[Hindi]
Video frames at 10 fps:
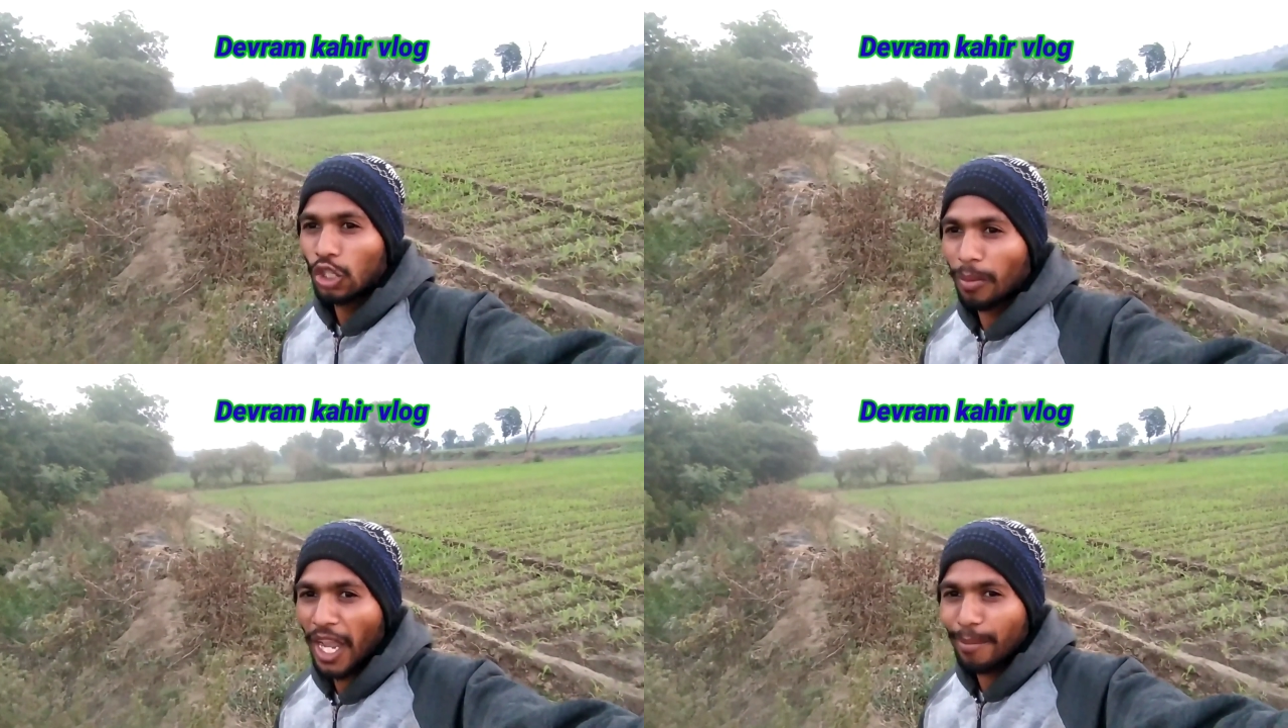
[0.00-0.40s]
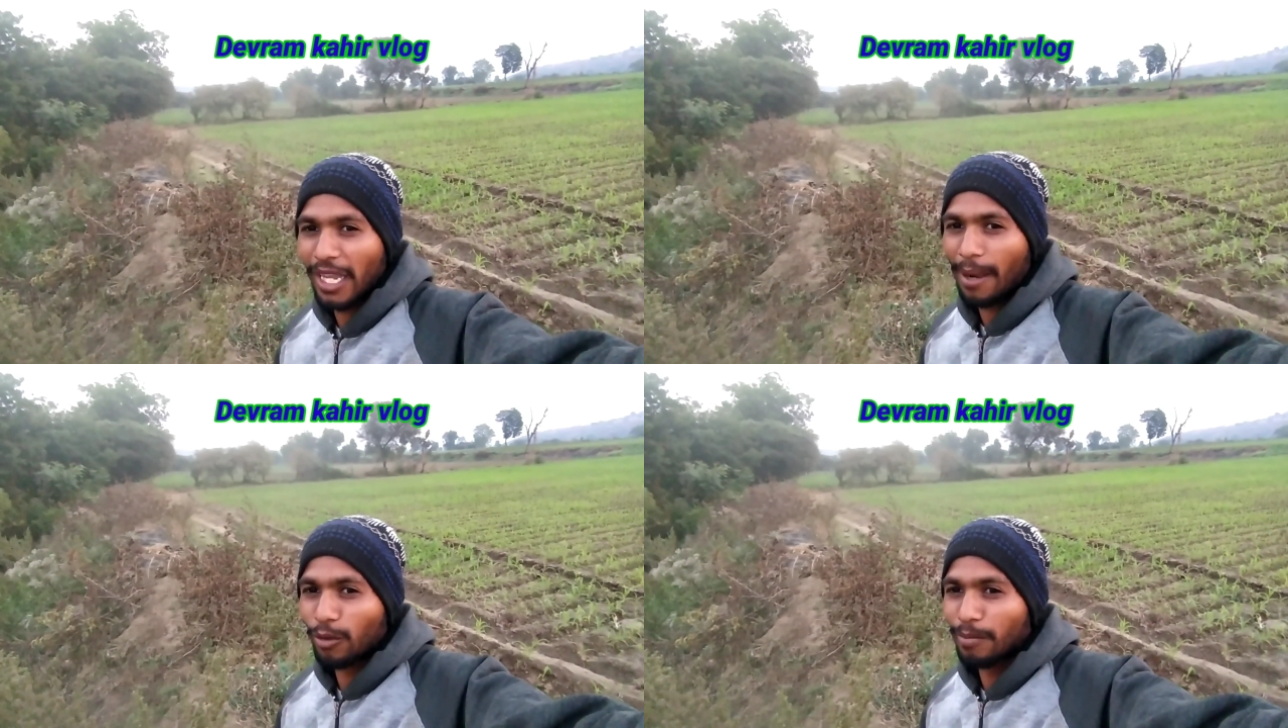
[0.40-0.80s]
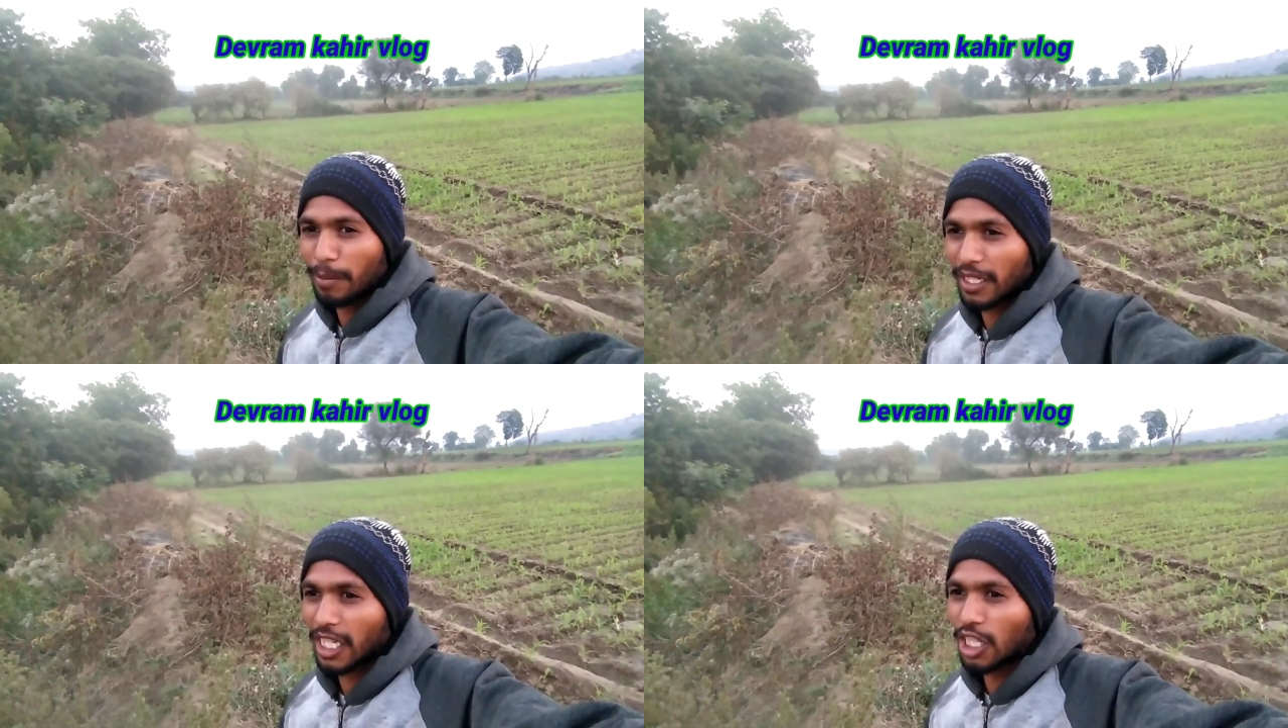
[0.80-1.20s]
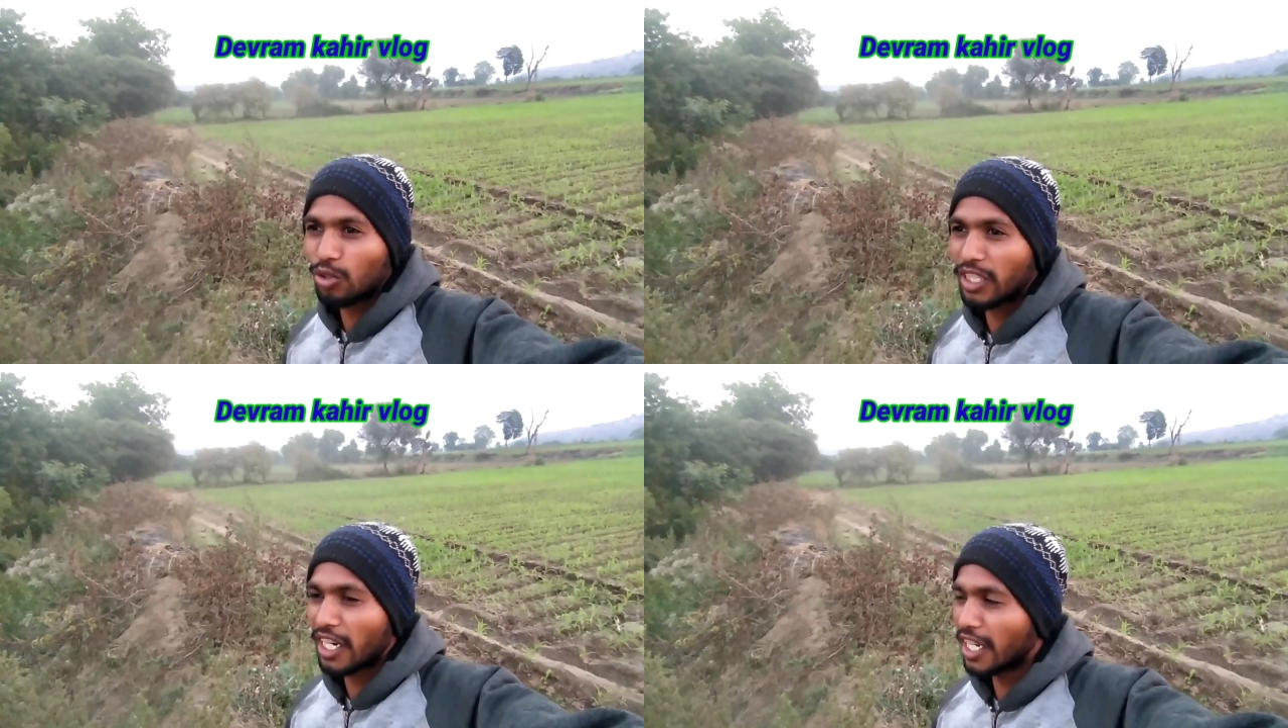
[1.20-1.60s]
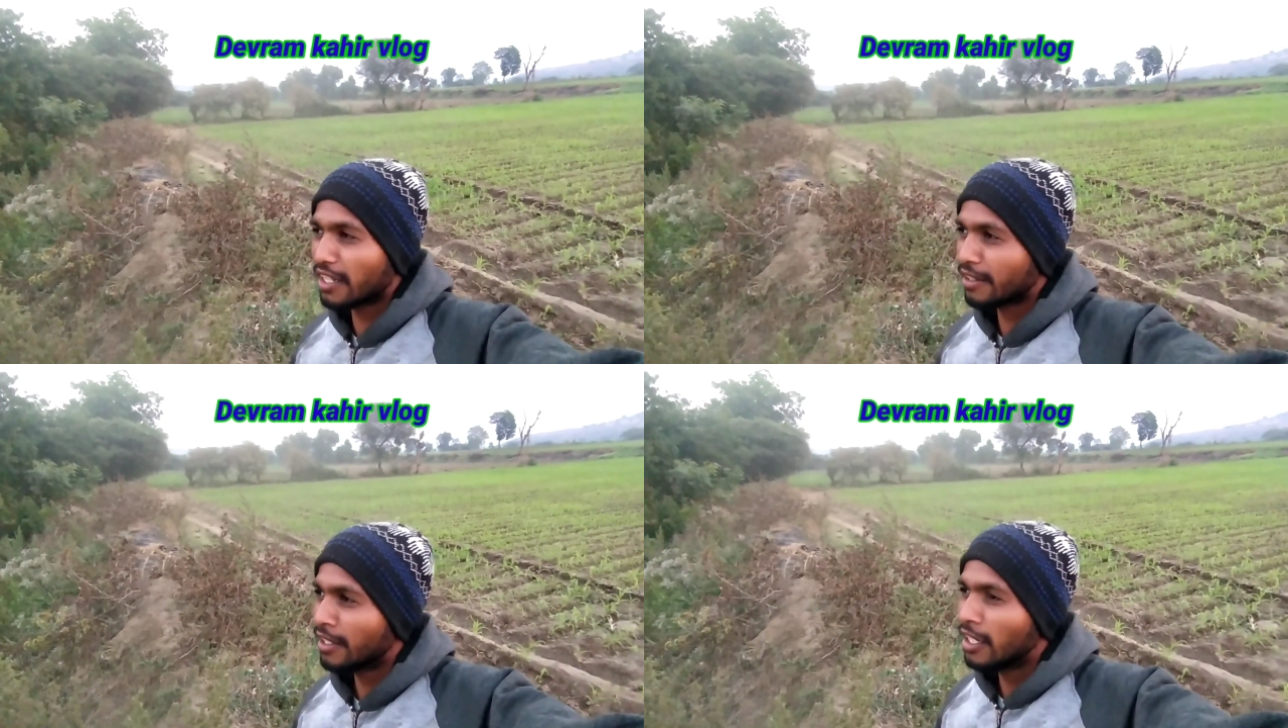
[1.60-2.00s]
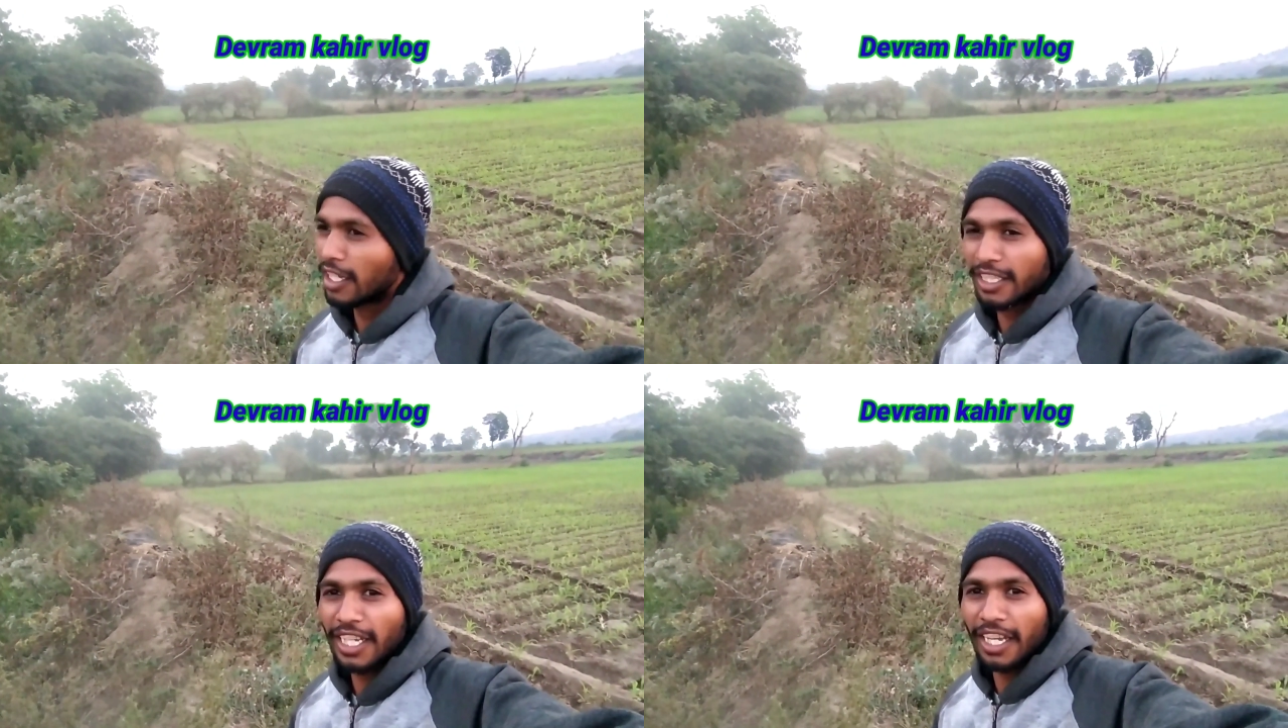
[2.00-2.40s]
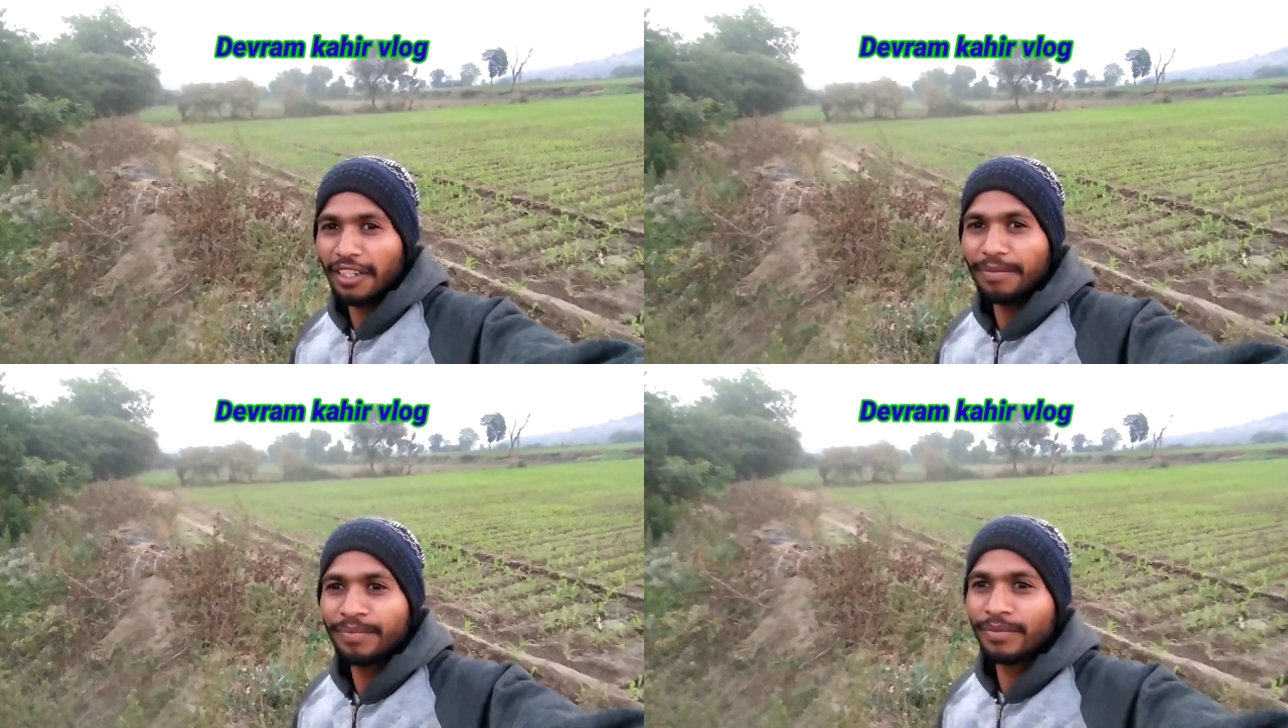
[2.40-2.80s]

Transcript: तो मैं अभी आपको मैं बताता हूँ झरना कैसा है